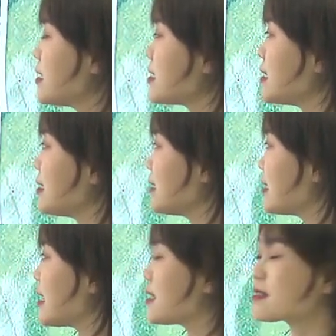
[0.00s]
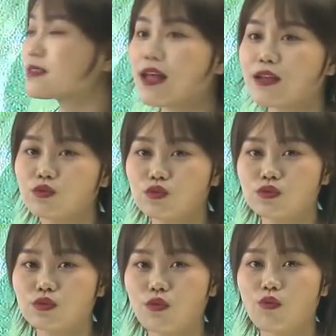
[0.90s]
轻烟散
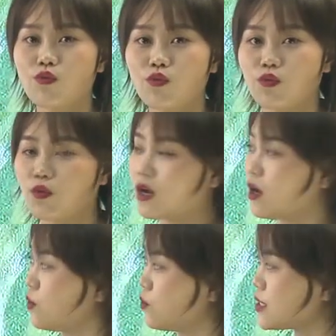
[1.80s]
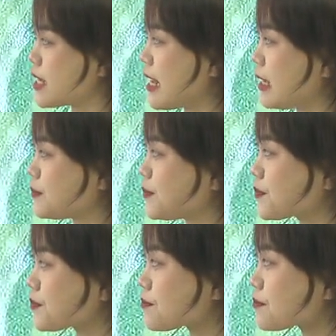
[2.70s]
入五侯
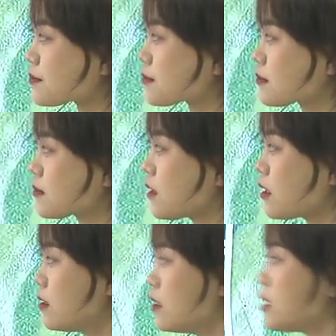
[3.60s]
家”。